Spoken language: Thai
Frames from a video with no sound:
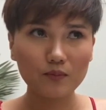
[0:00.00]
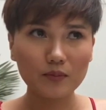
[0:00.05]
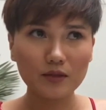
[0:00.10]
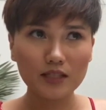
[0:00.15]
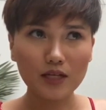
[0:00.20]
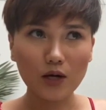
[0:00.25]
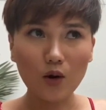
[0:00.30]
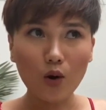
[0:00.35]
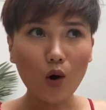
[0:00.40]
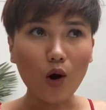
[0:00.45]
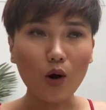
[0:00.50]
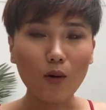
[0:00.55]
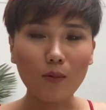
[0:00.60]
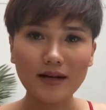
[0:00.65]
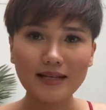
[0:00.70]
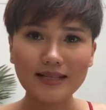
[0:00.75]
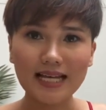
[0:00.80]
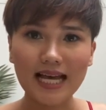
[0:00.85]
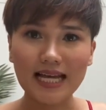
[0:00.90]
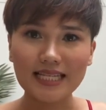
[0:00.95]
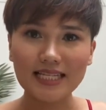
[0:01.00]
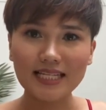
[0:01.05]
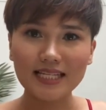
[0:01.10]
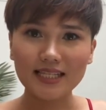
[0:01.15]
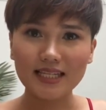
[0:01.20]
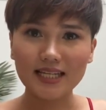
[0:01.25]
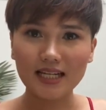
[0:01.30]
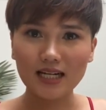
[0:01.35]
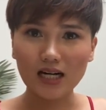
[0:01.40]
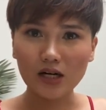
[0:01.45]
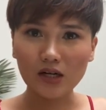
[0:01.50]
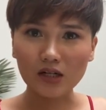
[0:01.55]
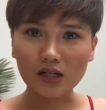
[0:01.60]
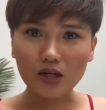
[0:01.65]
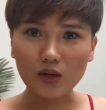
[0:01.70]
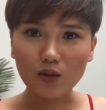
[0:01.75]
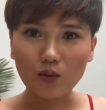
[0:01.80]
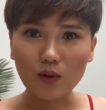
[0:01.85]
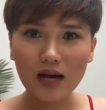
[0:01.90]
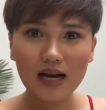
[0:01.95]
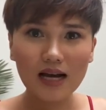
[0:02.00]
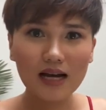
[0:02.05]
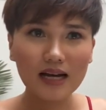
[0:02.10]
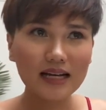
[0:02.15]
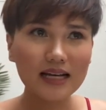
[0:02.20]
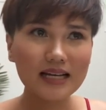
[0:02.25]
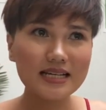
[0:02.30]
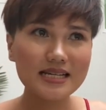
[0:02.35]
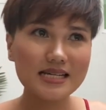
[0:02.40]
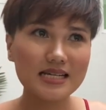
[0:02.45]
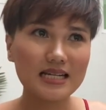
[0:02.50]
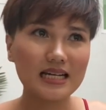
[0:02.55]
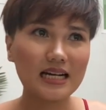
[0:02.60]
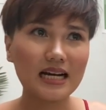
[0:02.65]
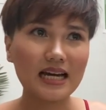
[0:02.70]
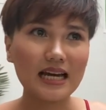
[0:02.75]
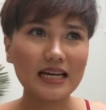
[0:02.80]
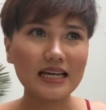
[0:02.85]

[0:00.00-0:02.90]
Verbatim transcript: เจ้าของภาษาจริงๆ หรือว่าได้ยินอะไร